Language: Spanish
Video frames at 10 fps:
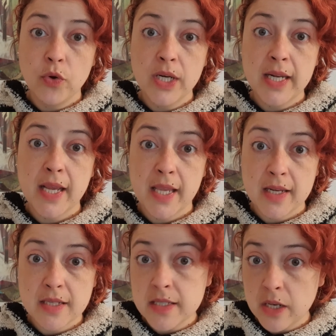en el que quieres
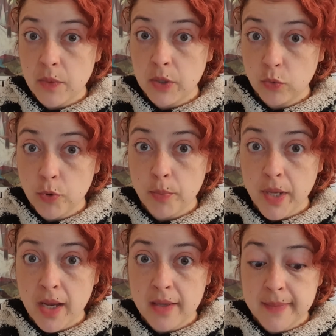inscribir tu
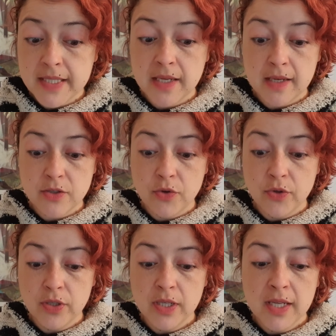propia
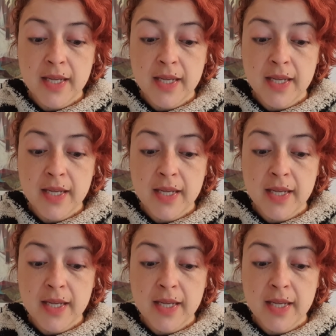investigación